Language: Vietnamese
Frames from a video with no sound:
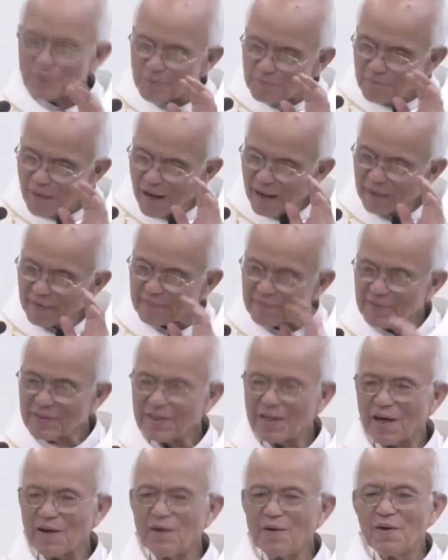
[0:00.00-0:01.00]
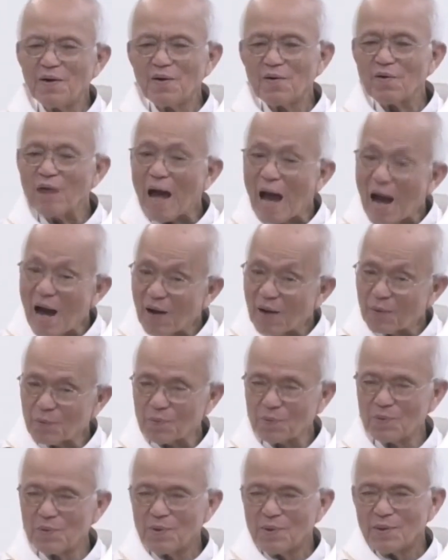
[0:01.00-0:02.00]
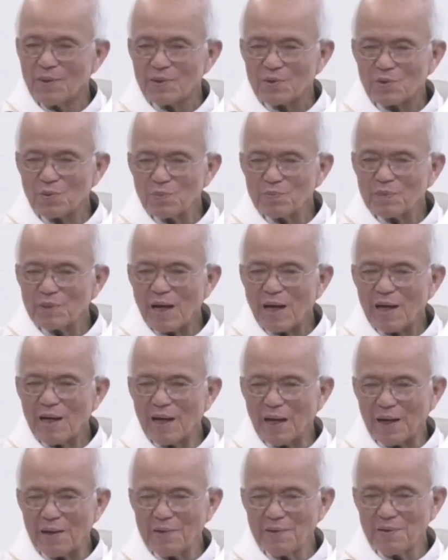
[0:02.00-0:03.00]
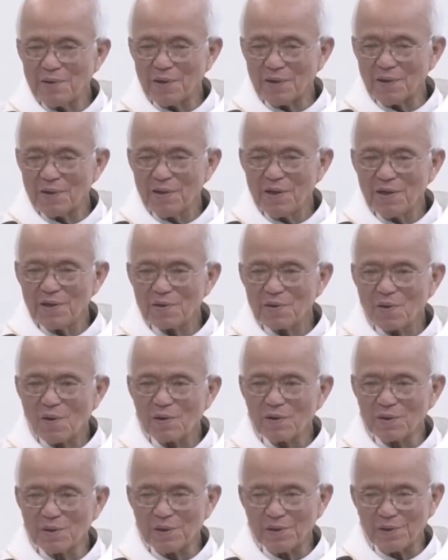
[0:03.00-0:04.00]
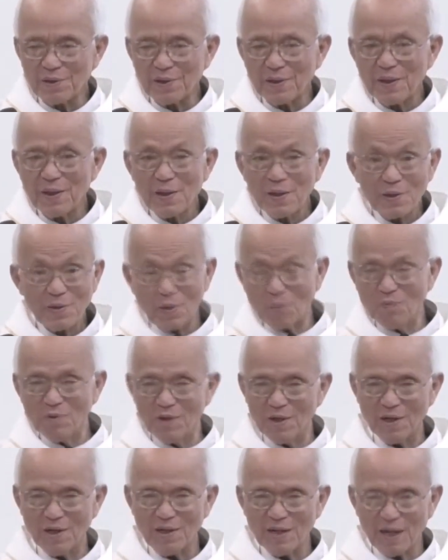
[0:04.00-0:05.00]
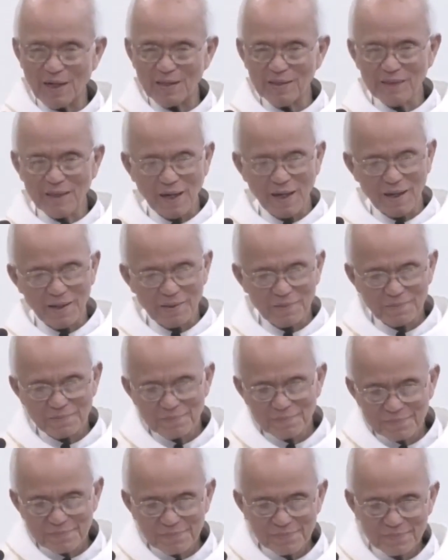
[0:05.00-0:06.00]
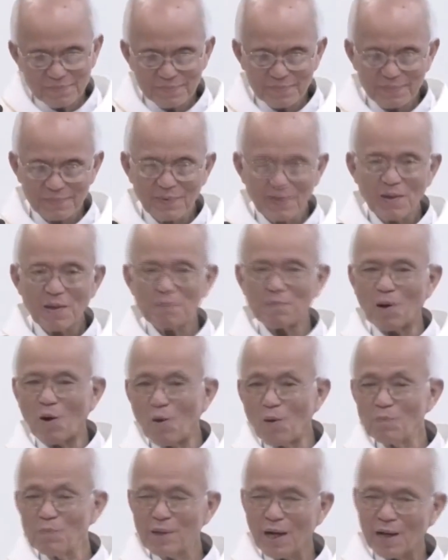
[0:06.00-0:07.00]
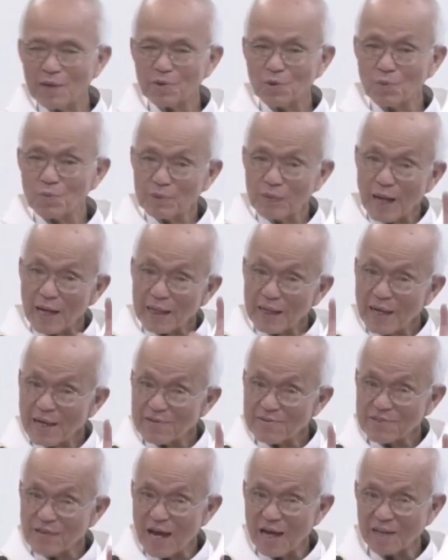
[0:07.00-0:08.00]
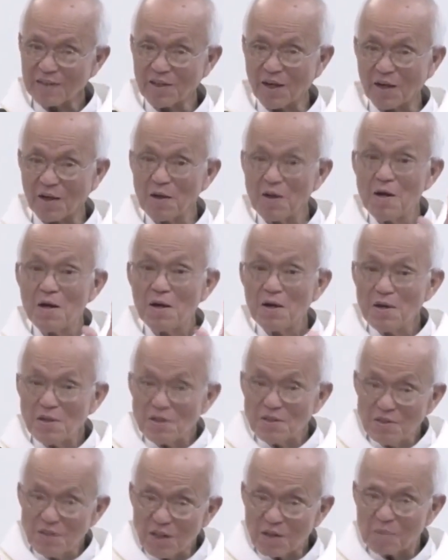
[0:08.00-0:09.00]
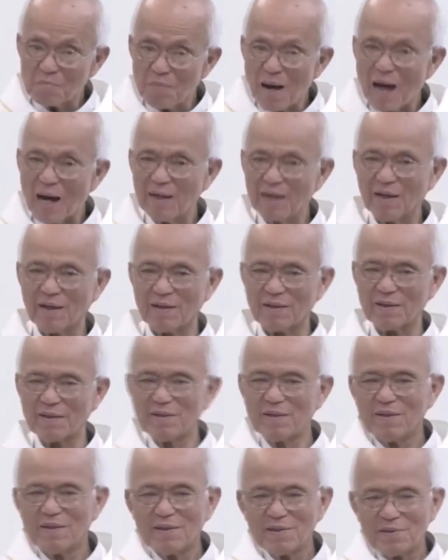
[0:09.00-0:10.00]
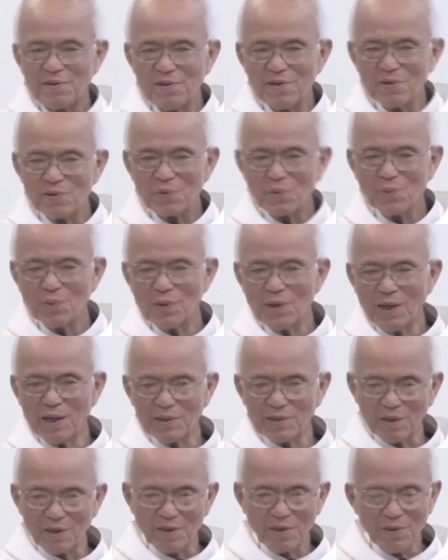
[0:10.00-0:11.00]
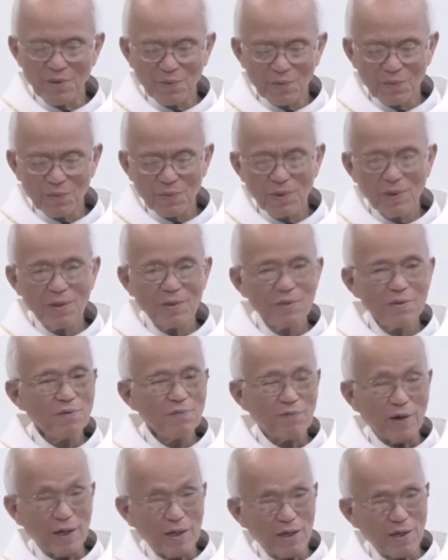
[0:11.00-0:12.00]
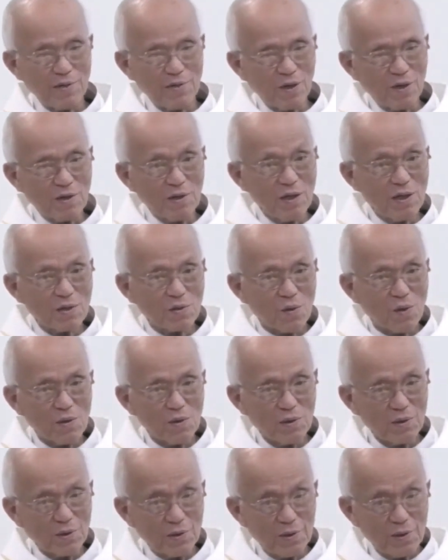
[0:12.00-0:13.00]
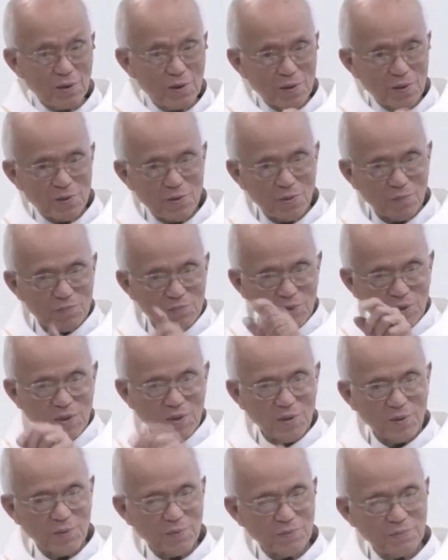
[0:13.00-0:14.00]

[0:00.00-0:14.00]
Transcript: bàn với nhau. Nào, chúng ta hãy dựng nên con người giống hình ảnh ta. Mà hôm nay chúng ta nghe xác nhận ít nhất ba lần Thiên Chúa là tình yêu. Như vậy là dựng nên con người giống tình yêu.